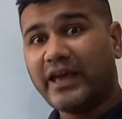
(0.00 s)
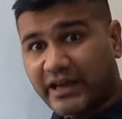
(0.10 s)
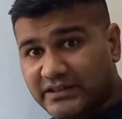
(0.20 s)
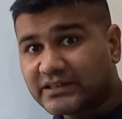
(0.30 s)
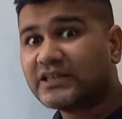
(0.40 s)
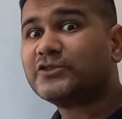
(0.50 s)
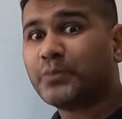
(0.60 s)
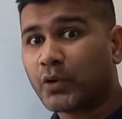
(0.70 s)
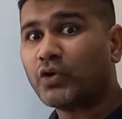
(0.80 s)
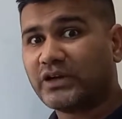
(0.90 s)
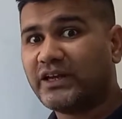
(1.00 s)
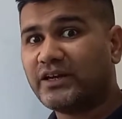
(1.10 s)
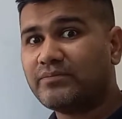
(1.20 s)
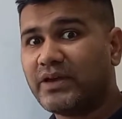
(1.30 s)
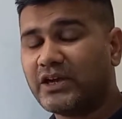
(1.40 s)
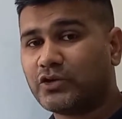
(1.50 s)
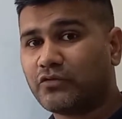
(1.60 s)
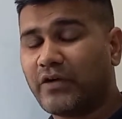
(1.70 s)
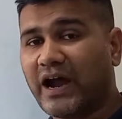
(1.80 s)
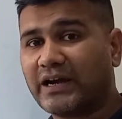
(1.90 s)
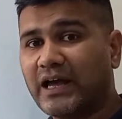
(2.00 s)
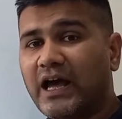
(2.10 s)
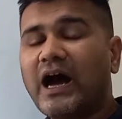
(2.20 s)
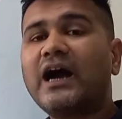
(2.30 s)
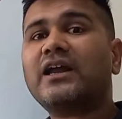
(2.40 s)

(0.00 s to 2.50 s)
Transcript: एक्सेस प्रोटीन मेक यू फैट